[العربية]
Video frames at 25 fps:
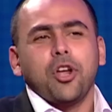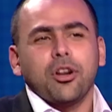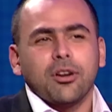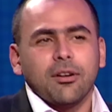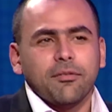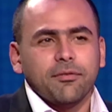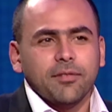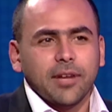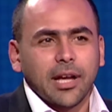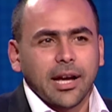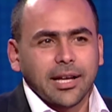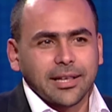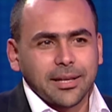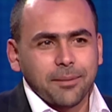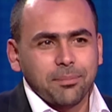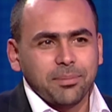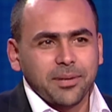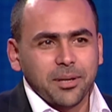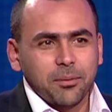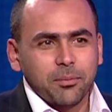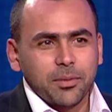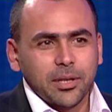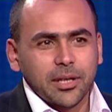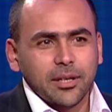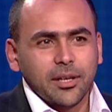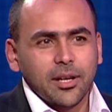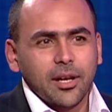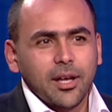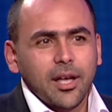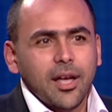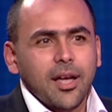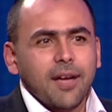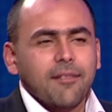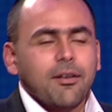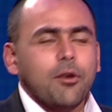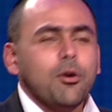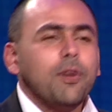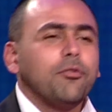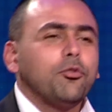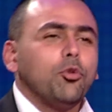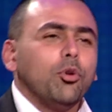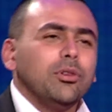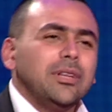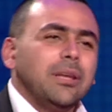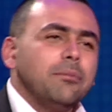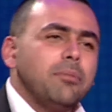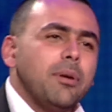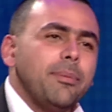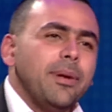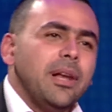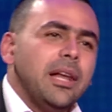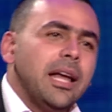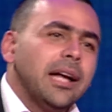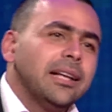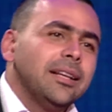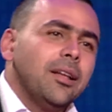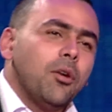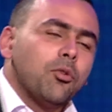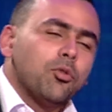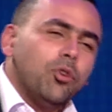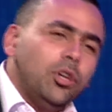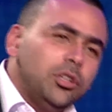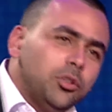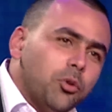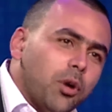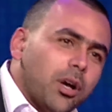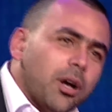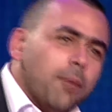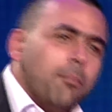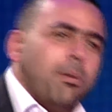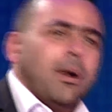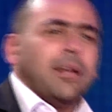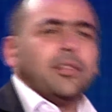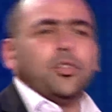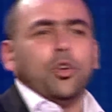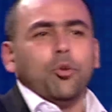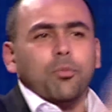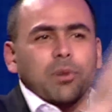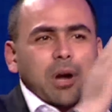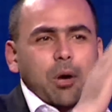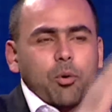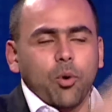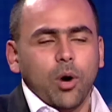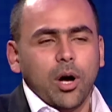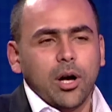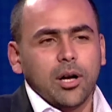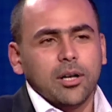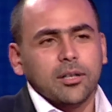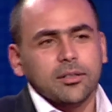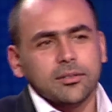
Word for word: عرفنا كتبت مين فوقفت قدام باب اللجنه ورحت واخد بعضي ومروح